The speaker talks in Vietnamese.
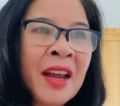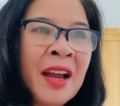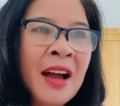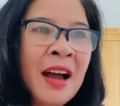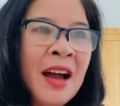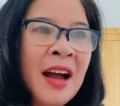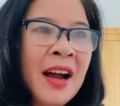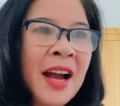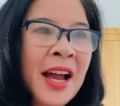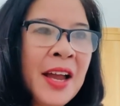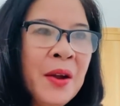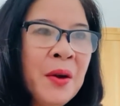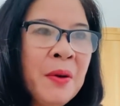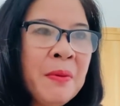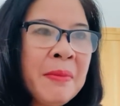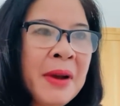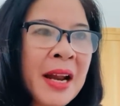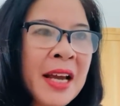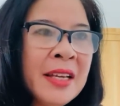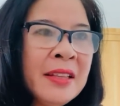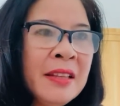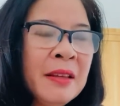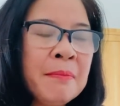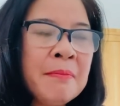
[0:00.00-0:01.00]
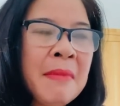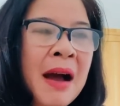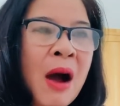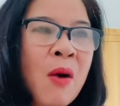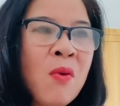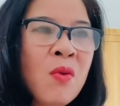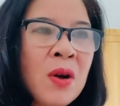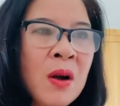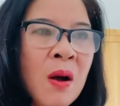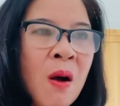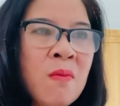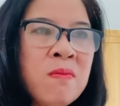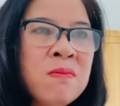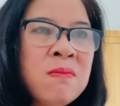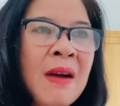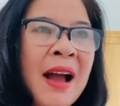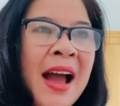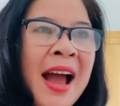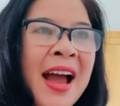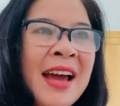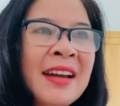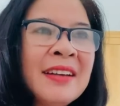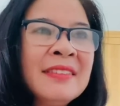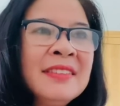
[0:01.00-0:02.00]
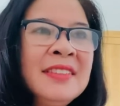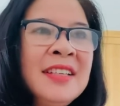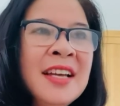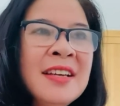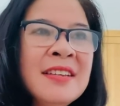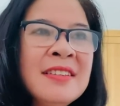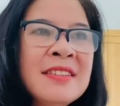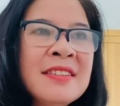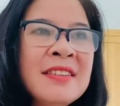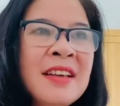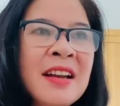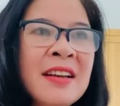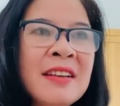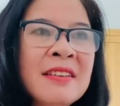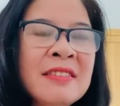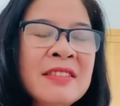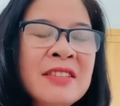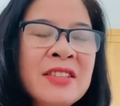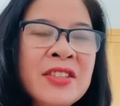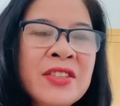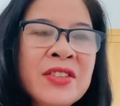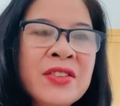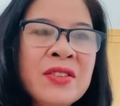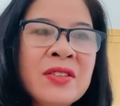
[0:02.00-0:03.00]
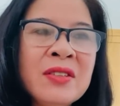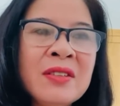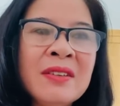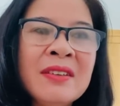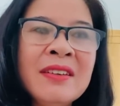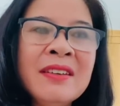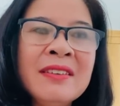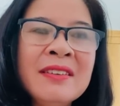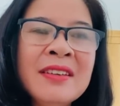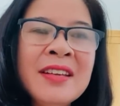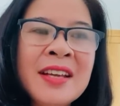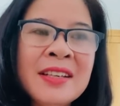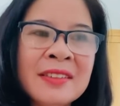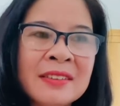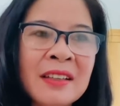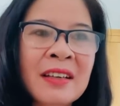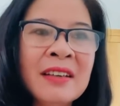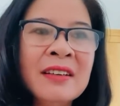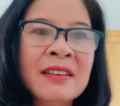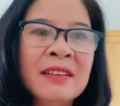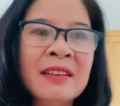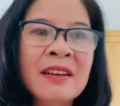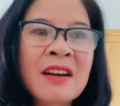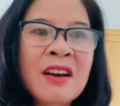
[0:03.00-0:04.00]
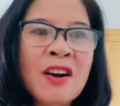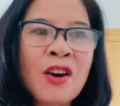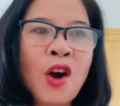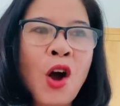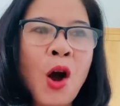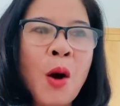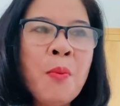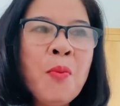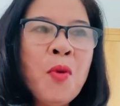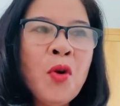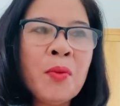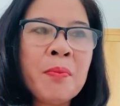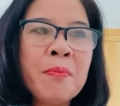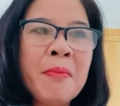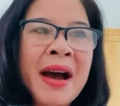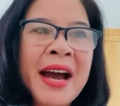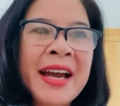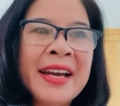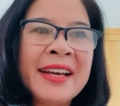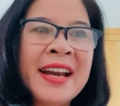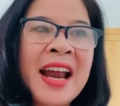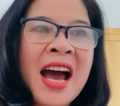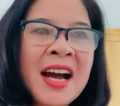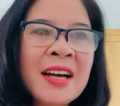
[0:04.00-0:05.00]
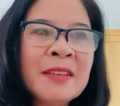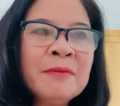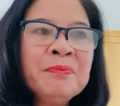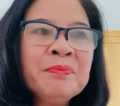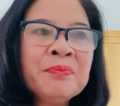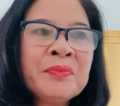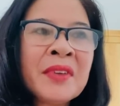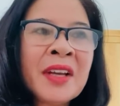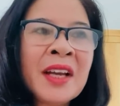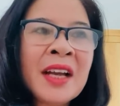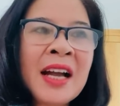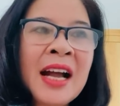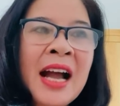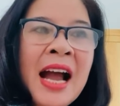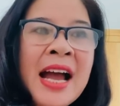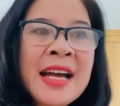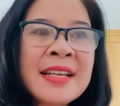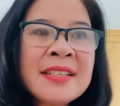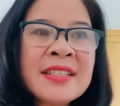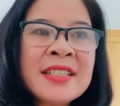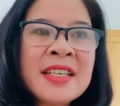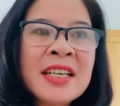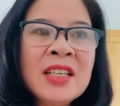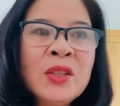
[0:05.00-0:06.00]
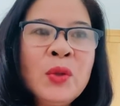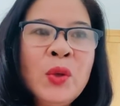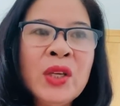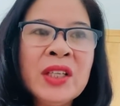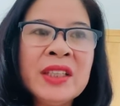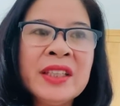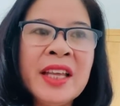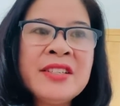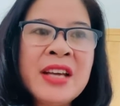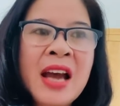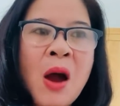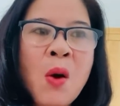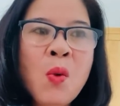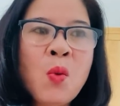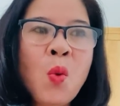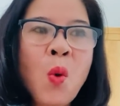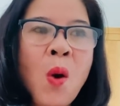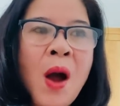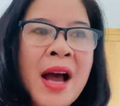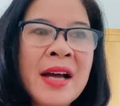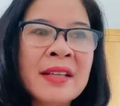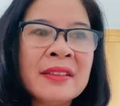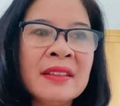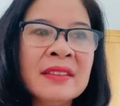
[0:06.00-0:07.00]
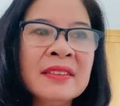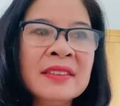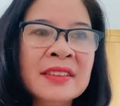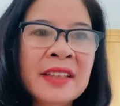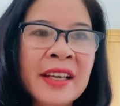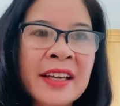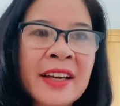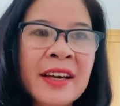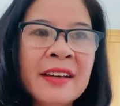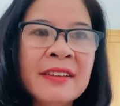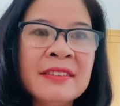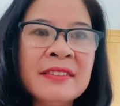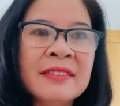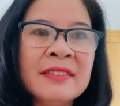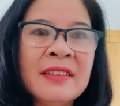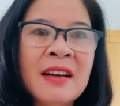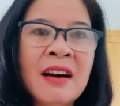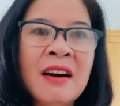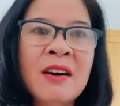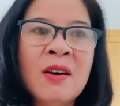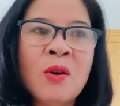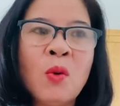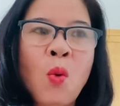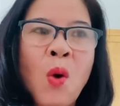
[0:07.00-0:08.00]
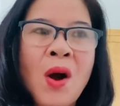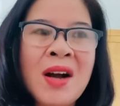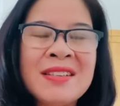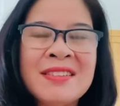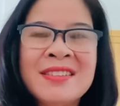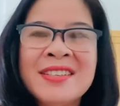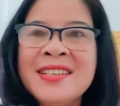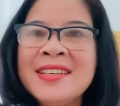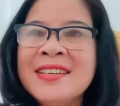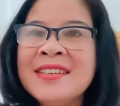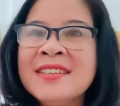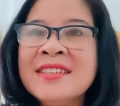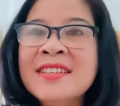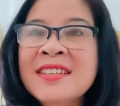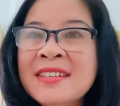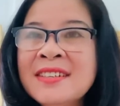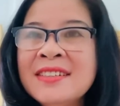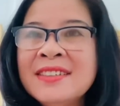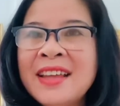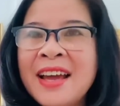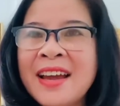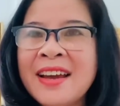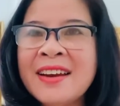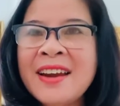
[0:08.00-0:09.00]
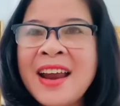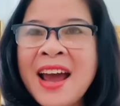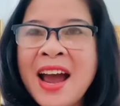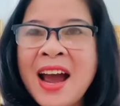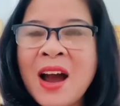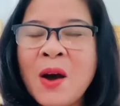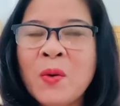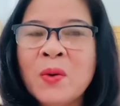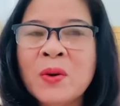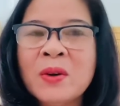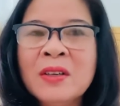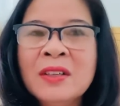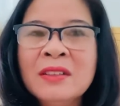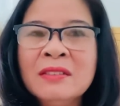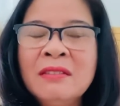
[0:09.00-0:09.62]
À, ngày hôm nay thì báo Công an Nhân dân điện tử có một bài đăng ca sĩ Thủy Tiên trao quà từ thiện ở Quảng Trị như thế nào?